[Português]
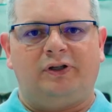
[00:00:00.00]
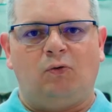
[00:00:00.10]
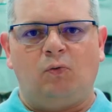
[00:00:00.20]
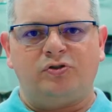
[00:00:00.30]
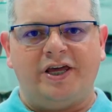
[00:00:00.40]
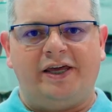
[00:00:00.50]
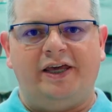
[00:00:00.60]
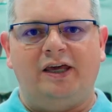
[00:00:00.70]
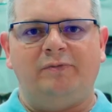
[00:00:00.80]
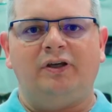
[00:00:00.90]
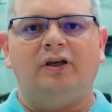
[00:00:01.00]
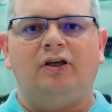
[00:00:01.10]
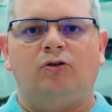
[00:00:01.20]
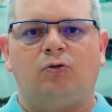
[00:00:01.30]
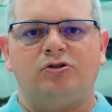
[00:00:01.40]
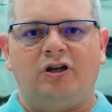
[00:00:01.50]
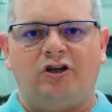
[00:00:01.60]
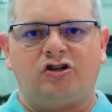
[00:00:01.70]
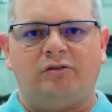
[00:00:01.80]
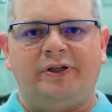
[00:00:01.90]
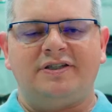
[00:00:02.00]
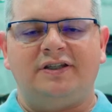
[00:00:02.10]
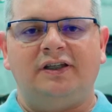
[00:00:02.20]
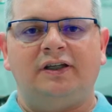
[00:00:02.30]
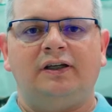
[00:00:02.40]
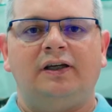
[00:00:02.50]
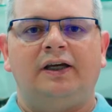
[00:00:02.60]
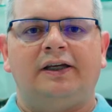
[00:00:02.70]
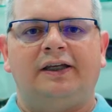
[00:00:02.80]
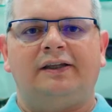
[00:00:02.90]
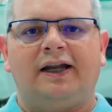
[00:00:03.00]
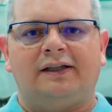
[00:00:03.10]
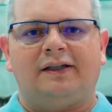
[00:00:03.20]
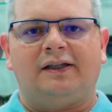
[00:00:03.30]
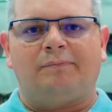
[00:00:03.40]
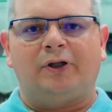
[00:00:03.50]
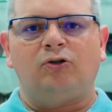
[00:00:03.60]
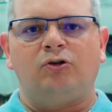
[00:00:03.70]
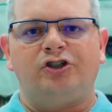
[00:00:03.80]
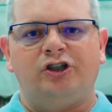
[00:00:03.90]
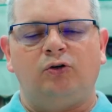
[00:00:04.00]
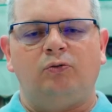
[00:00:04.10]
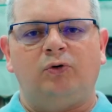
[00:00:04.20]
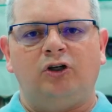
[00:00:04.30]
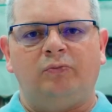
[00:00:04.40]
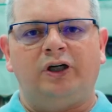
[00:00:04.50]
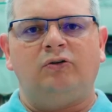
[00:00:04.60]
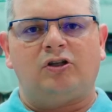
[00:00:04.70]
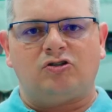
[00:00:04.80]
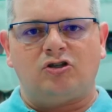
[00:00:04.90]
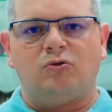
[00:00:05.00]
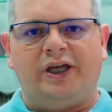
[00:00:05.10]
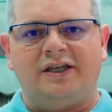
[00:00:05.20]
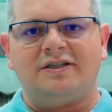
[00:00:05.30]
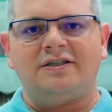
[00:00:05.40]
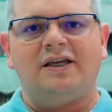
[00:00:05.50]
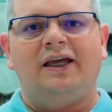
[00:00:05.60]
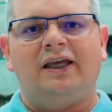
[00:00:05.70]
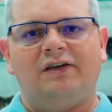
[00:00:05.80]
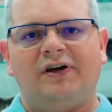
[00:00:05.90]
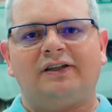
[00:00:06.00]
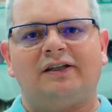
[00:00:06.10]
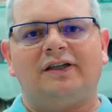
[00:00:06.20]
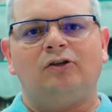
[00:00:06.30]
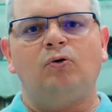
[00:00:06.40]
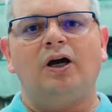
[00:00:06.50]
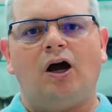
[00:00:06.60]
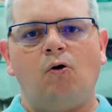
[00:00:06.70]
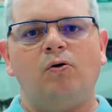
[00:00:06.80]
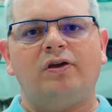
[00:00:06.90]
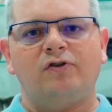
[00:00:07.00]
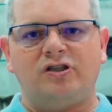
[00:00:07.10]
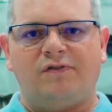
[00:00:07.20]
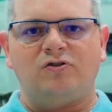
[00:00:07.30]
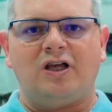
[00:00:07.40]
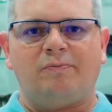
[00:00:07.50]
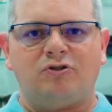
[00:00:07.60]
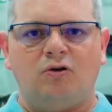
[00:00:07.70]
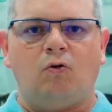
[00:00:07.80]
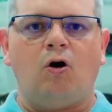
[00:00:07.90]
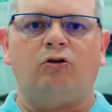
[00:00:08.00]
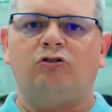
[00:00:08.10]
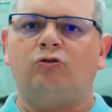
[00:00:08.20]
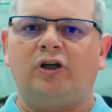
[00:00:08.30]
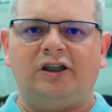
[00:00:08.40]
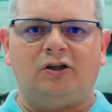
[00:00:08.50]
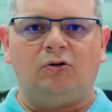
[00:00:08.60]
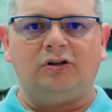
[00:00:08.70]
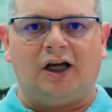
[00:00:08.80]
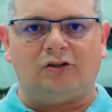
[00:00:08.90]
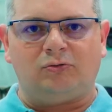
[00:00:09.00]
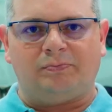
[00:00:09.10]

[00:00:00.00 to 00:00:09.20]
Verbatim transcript: com CRM, Conselho Regional de Medicina, que trata da patologia do olho humano, as suas doenças, e vai tratar do grau que você vai usar para o seu óculos ou sua lente de contato.